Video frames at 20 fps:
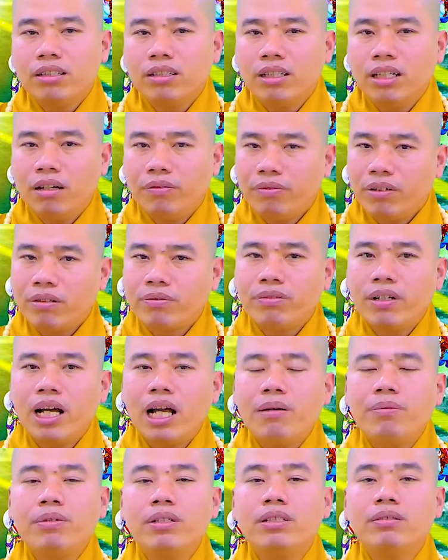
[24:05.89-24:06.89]
gặp Phật
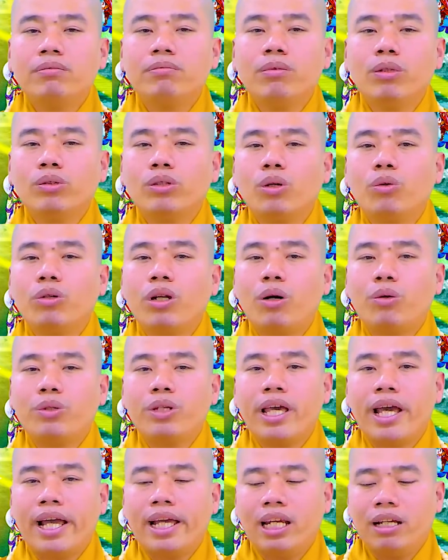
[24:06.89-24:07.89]
pháp á, muốn tu lâu
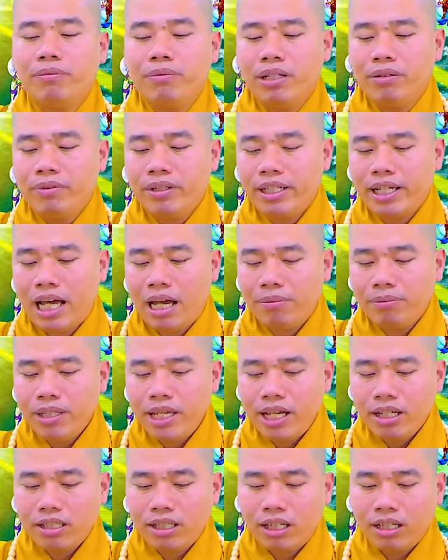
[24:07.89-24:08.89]
dài là mình phải cảm
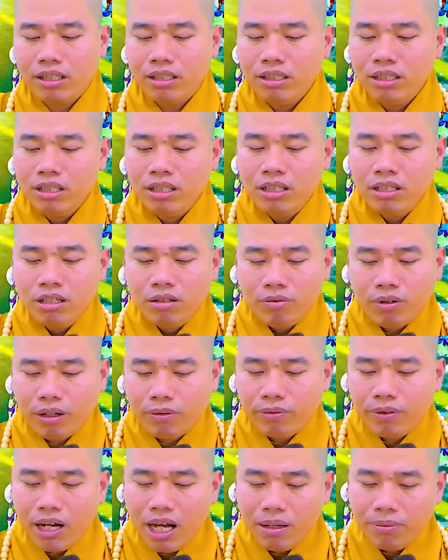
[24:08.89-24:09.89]
giác rằng
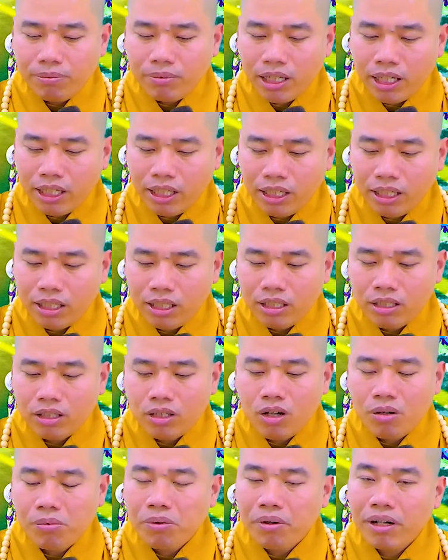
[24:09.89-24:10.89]
Phật pháp này
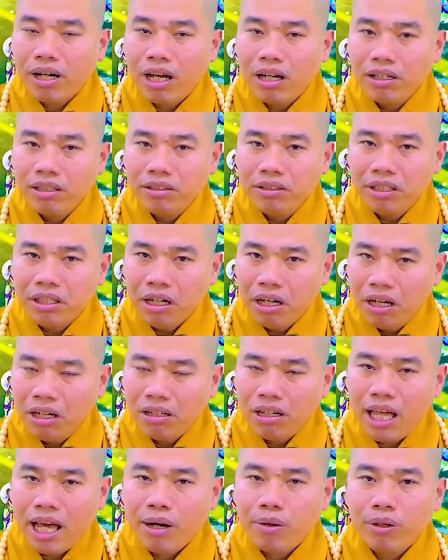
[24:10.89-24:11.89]
có một cái lợi ích gì
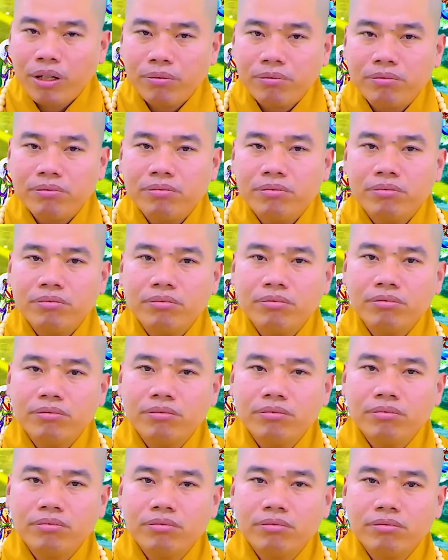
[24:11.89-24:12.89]
lớn lao lắm
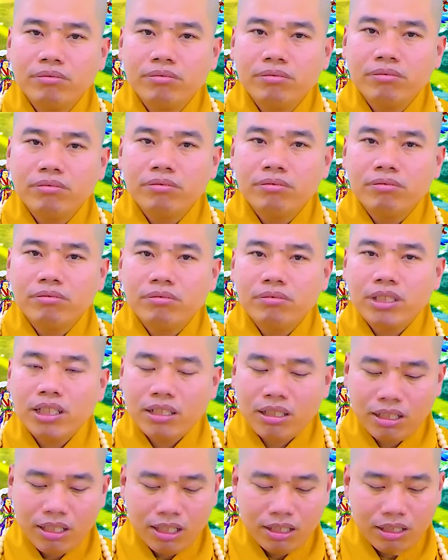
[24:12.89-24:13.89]

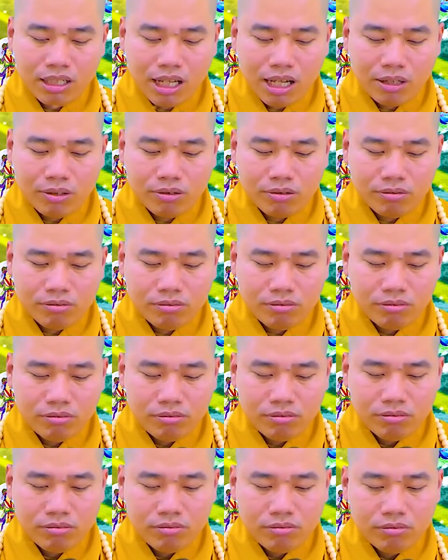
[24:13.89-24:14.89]
rất là lớn lao
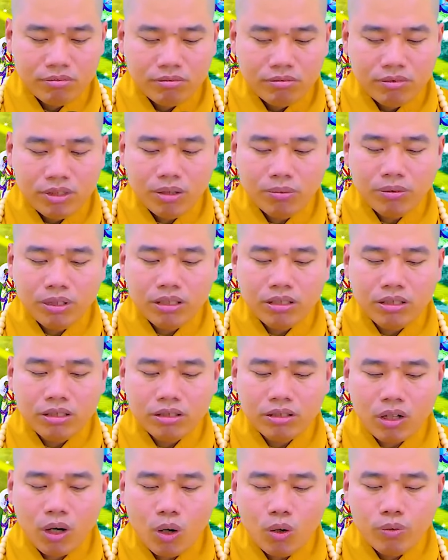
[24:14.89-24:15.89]
giống như chư
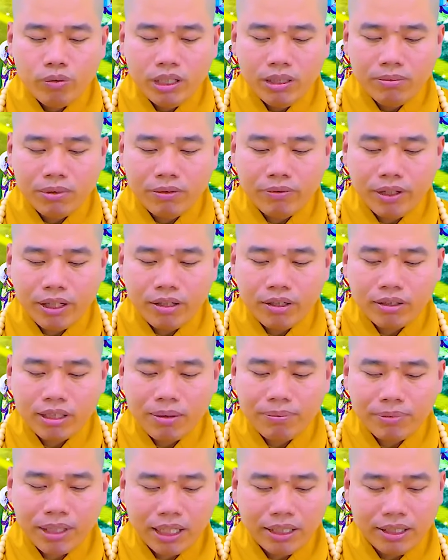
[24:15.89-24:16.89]
tổ phiên mình phải có
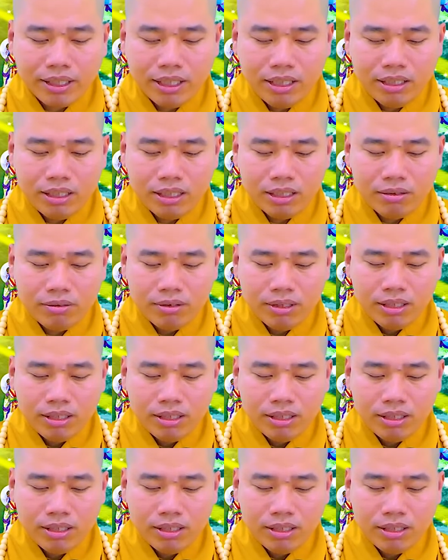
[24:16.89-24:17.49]
tâm thành kính này.